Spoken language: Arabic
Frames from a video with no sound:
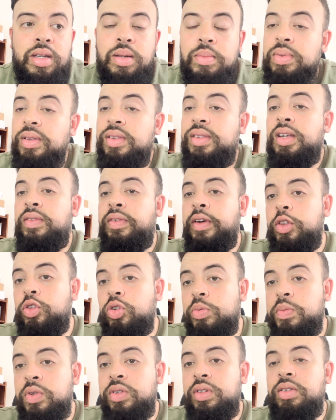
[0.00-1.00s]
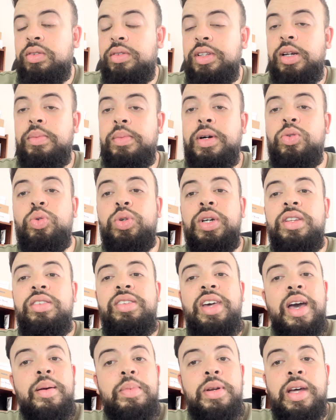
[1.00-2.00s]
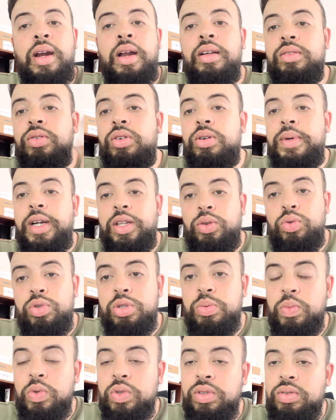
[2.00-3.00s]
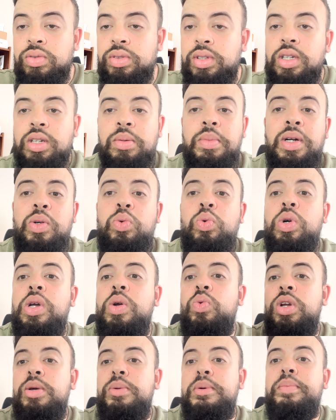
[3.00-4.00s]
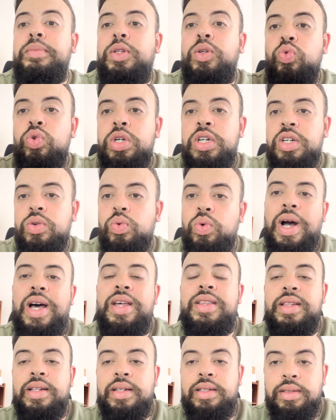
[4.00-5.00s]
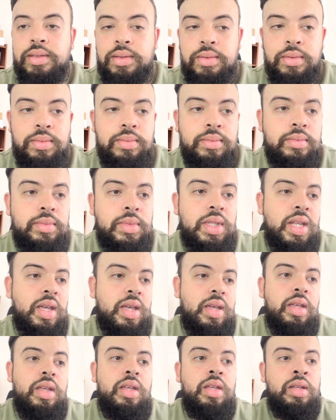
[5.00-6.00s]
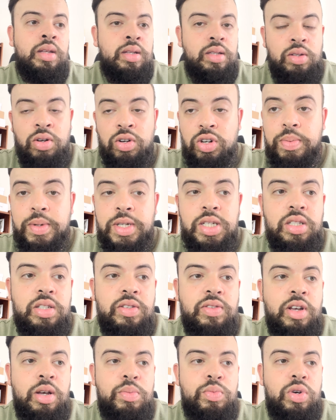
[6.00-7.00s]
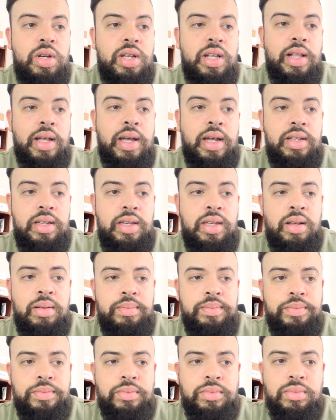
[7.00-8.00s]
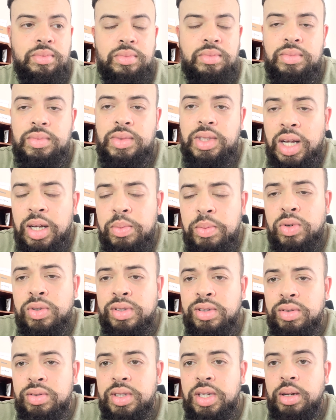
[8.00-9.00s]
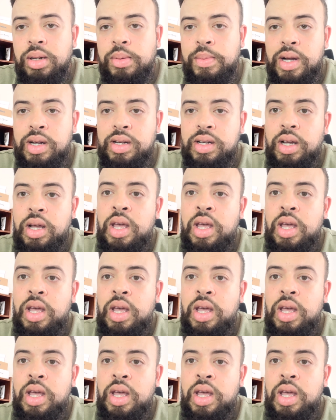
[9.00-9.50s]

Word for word: بزاف عندهم مونسيون ديال الباك وكيسحب لي راسو راه ما عندوش مونسيون ديال الباك وكيولي ما مدوش هو اصلا دونك باش نتفاهموا على هاد القضيه المونسيون ديال الباك